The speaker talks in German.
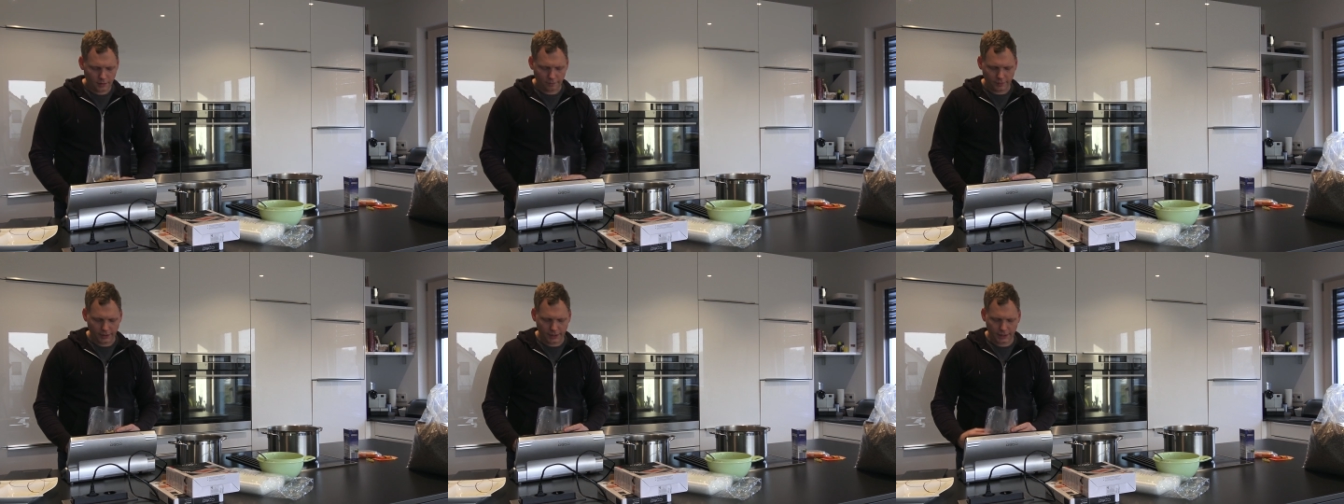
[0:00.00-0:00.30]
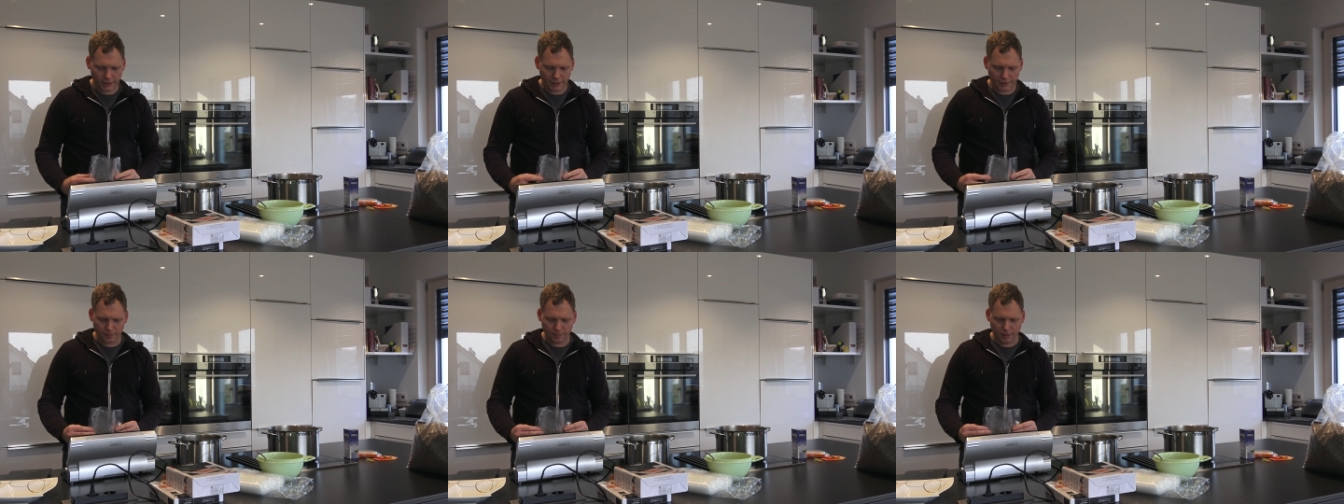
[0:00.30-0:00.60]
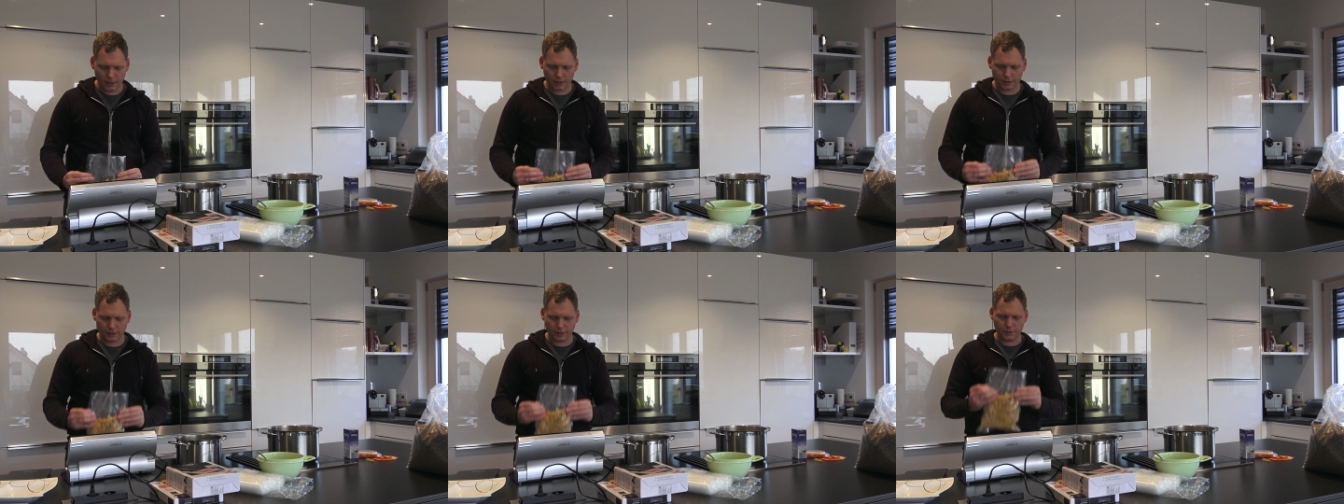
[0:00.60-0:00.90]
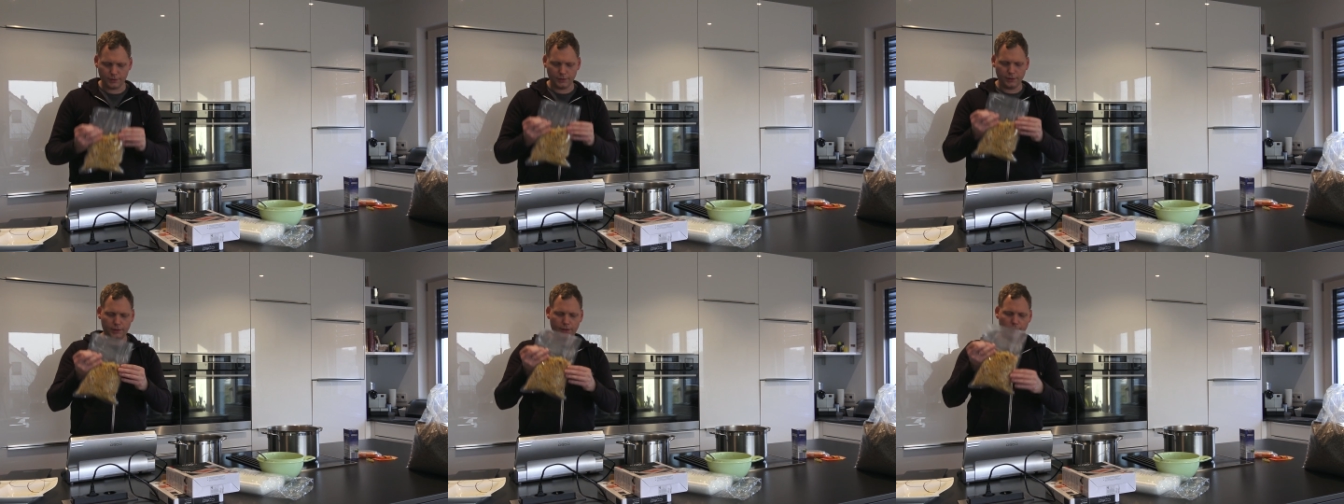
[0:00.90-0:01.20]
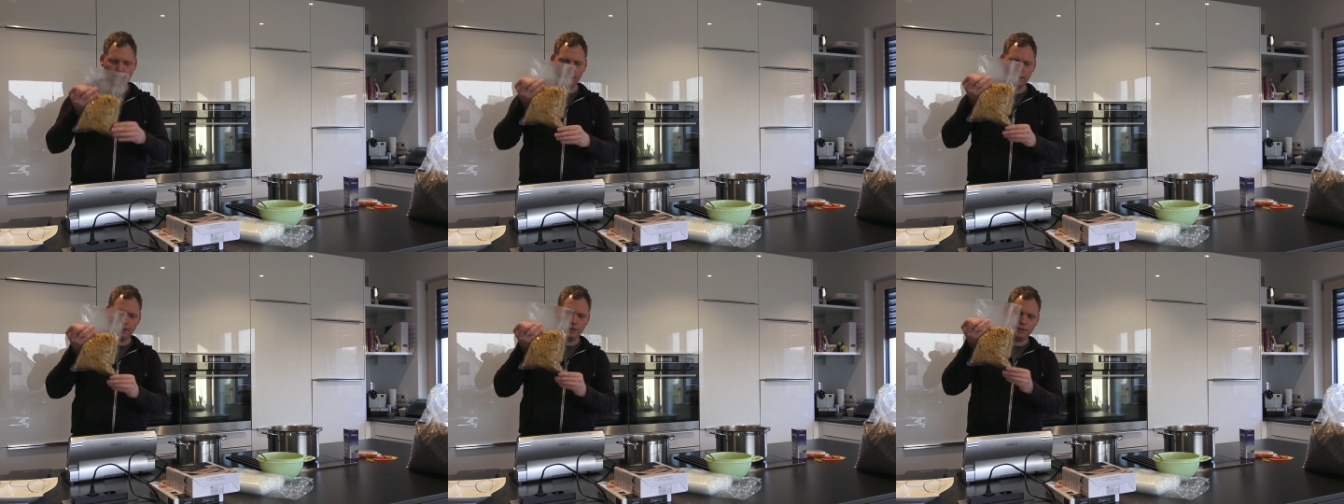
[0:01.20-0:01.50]
Wenn ihr jetzt merkt, dass ihr
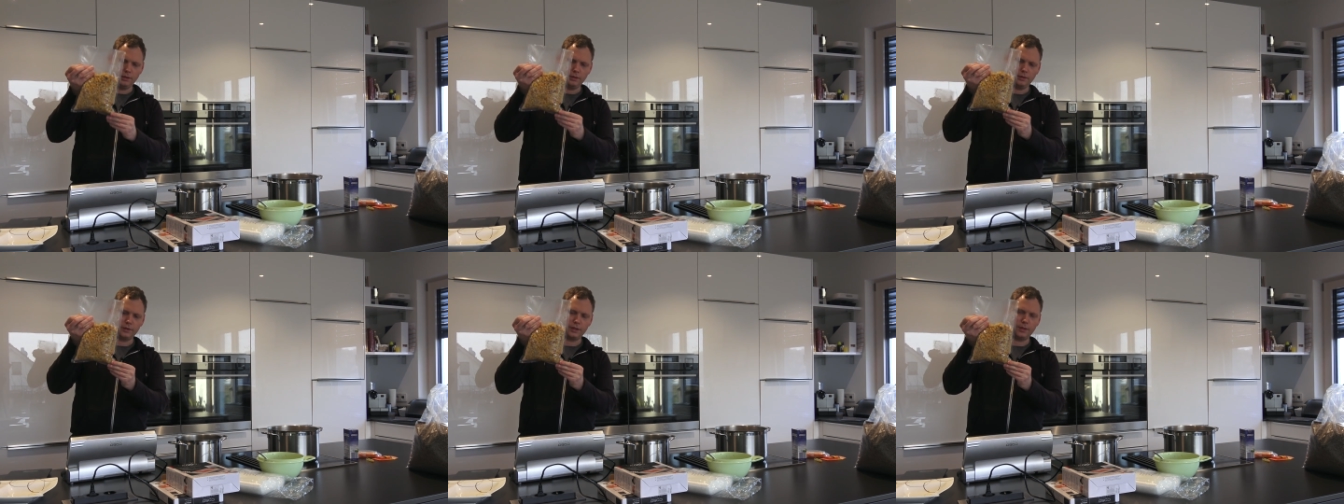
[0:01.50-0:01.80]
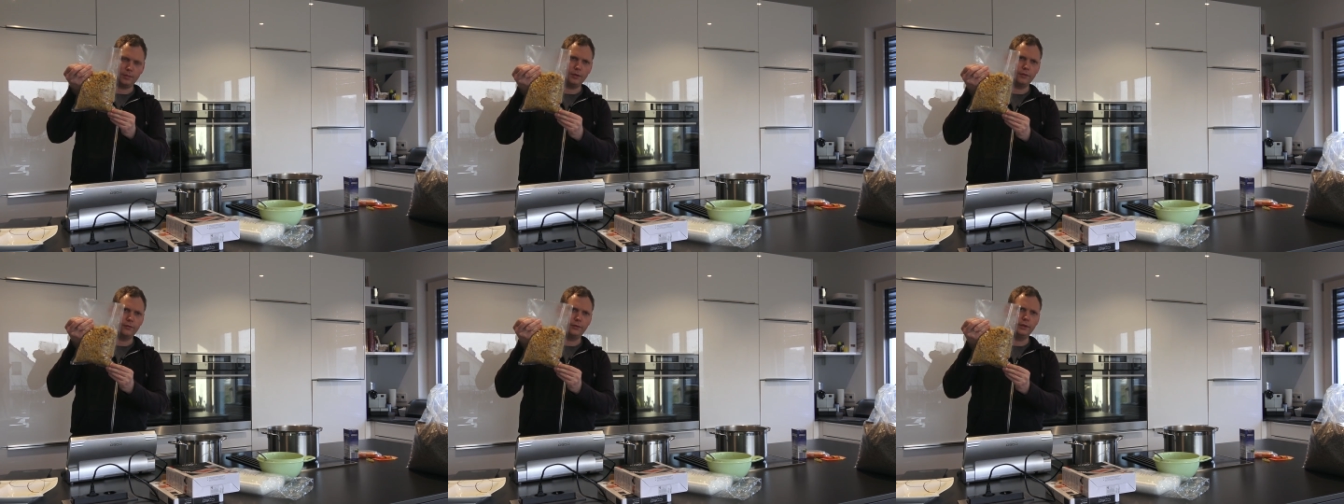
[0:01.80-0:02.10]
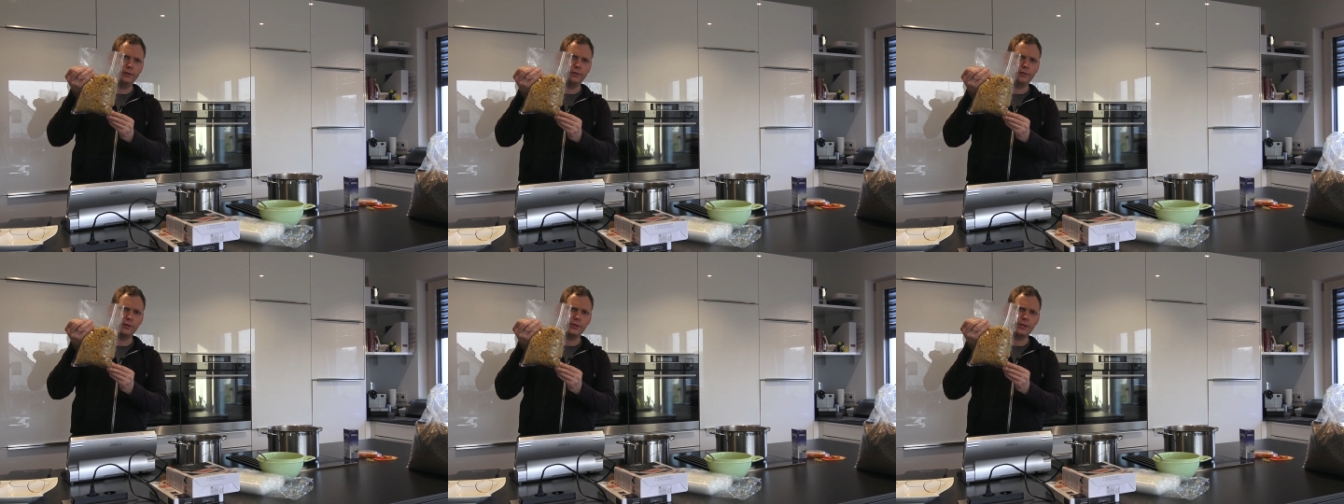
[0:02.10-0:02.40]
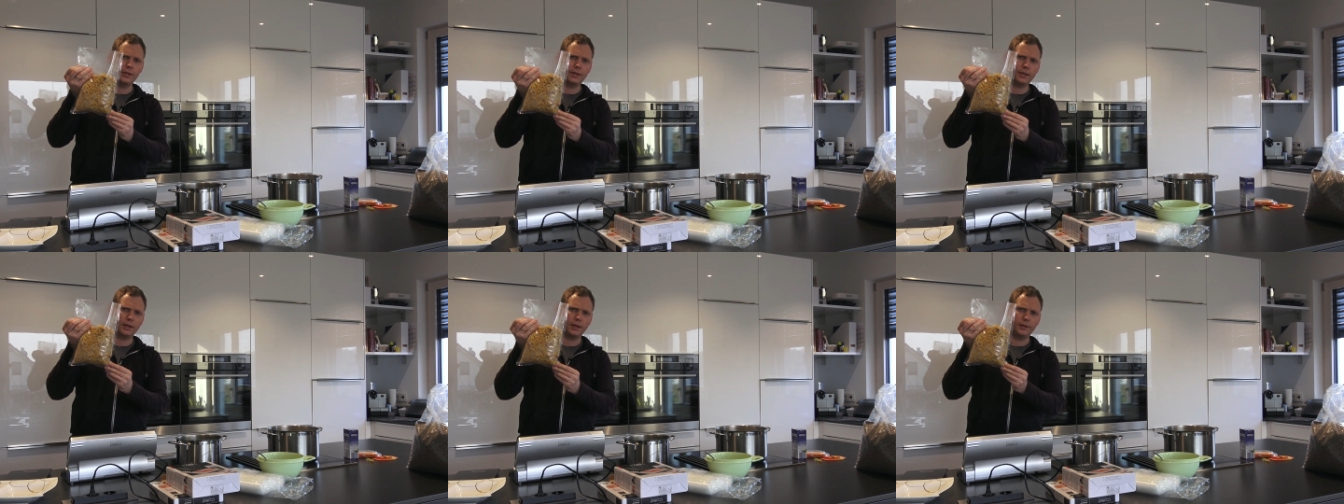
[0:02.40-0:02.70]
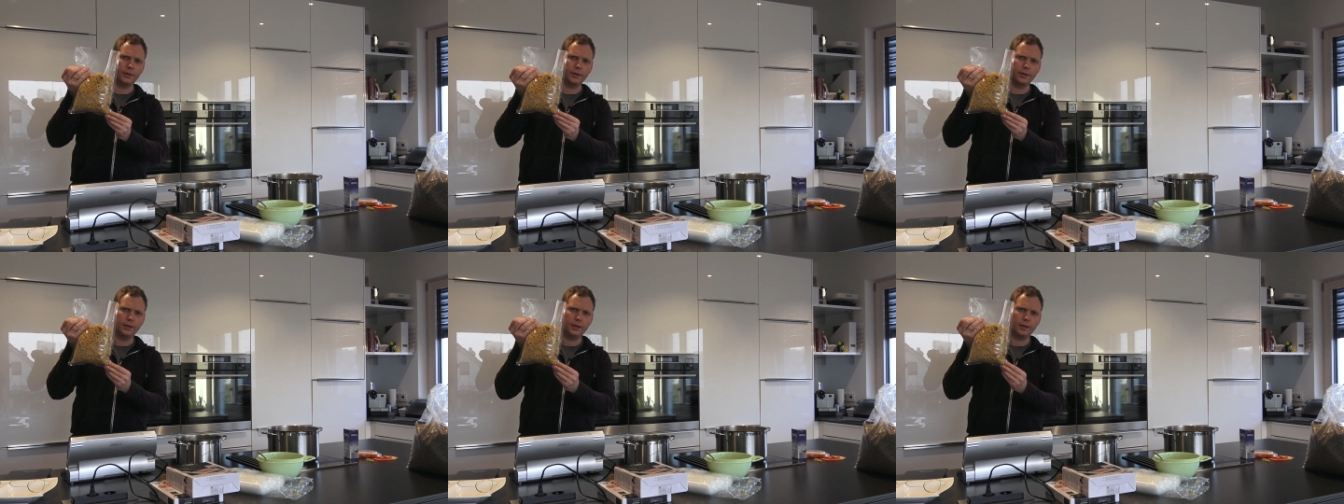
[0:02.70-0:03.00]
hier, ich sag mal, viel
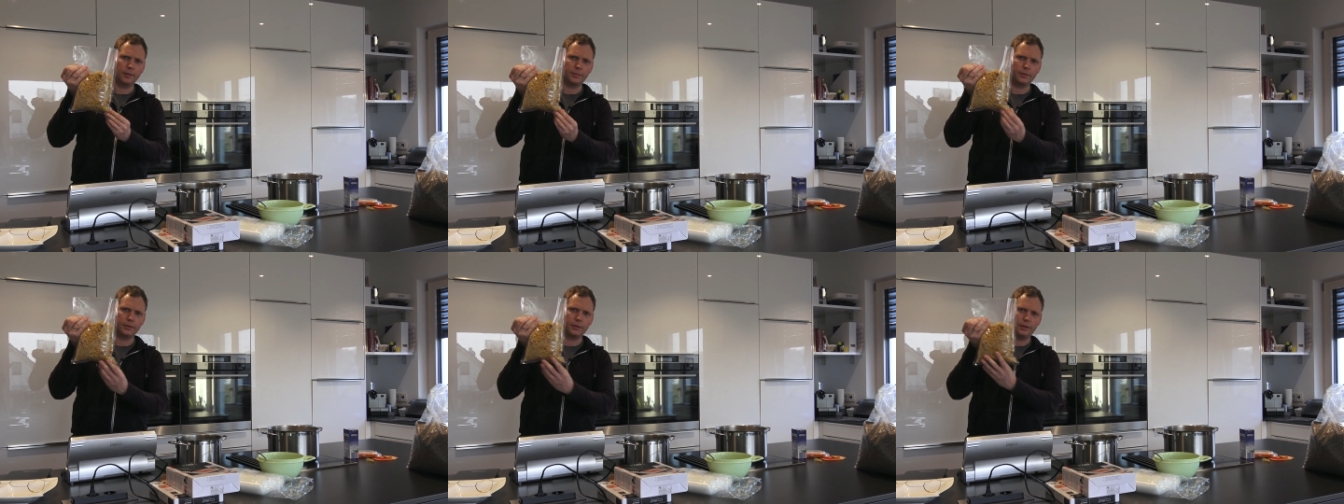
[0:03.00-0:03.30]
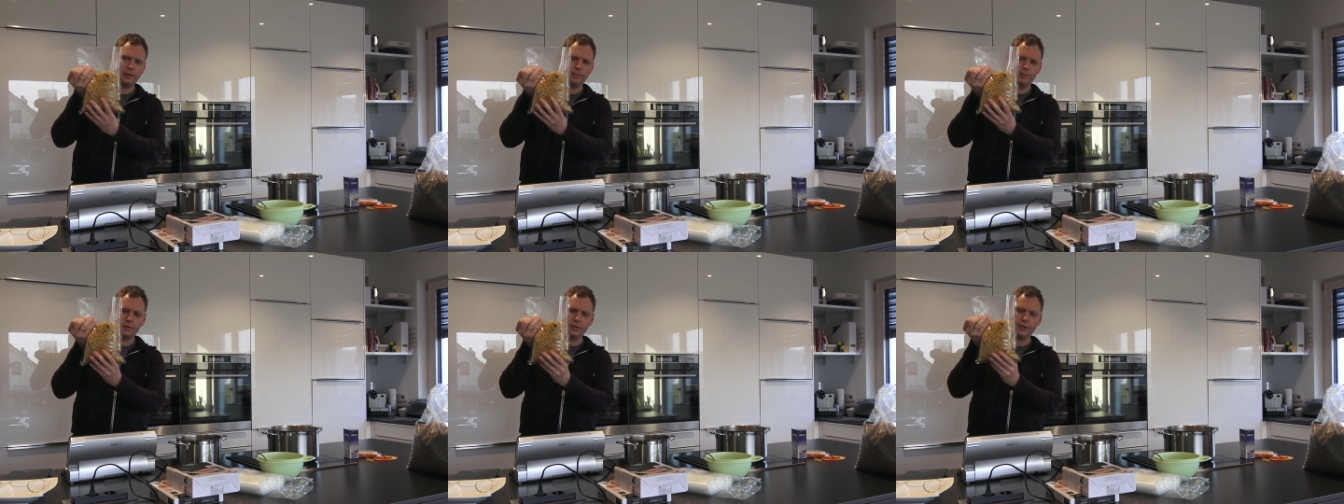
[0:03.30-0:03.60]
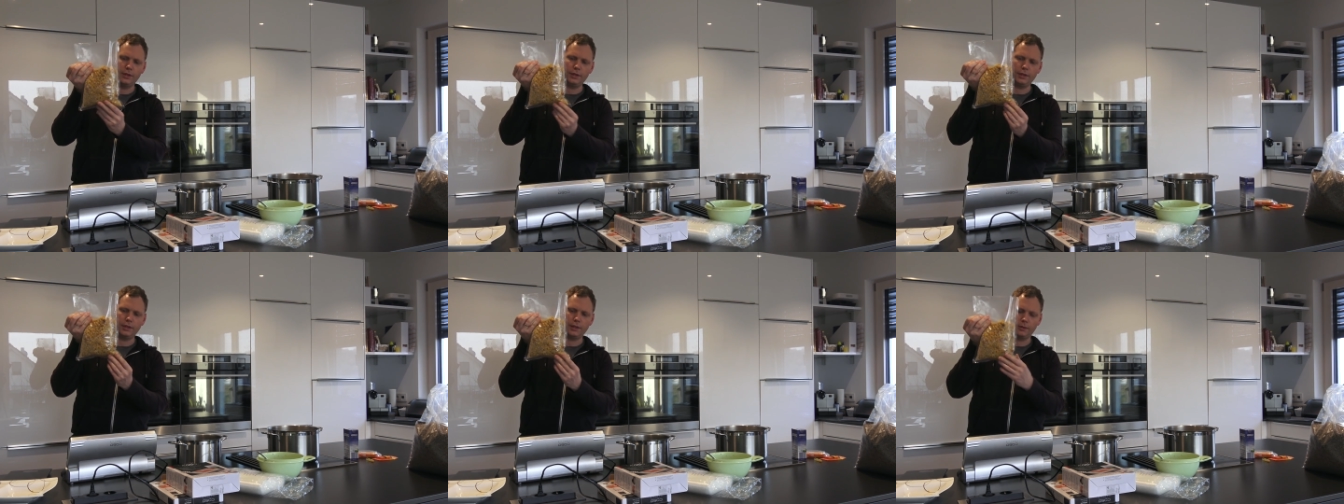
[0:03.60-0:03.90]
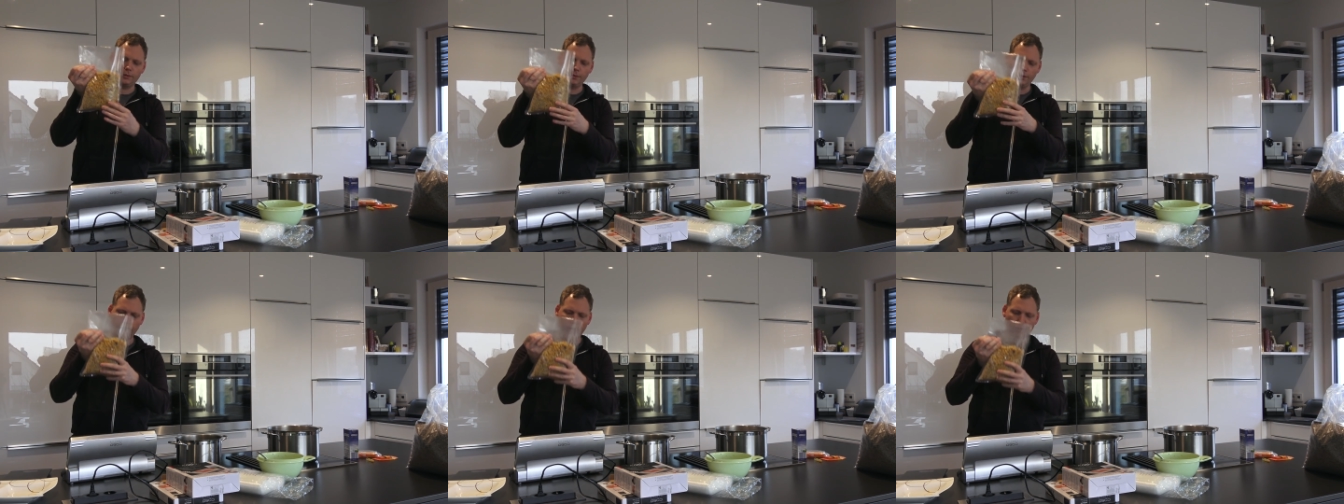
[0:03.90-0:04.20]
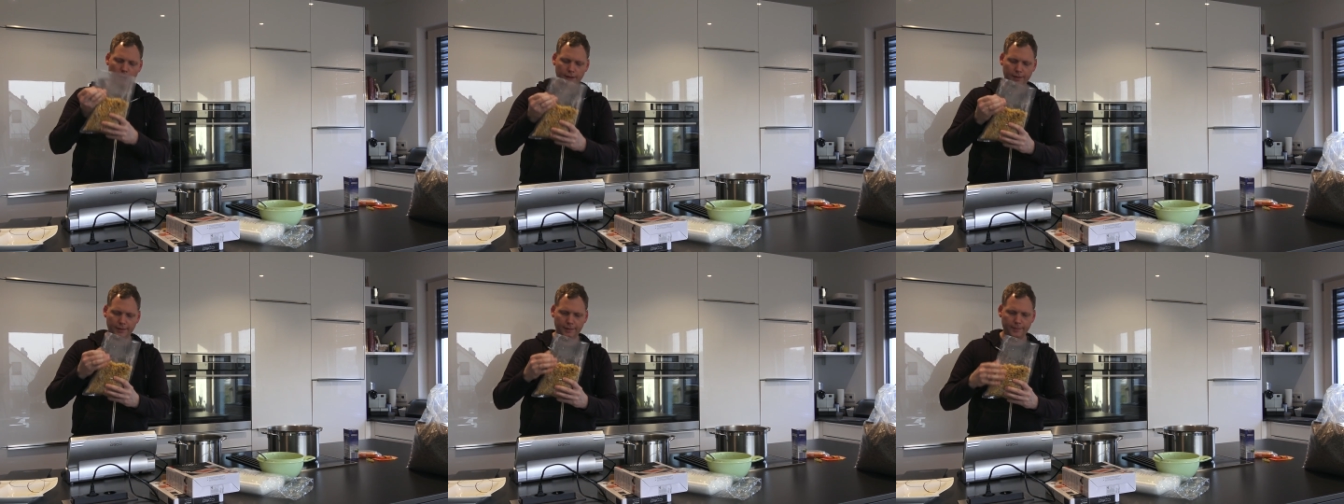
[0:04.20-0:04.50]
Flüssigkeit drin habt, ähm, seht ihr ja unten,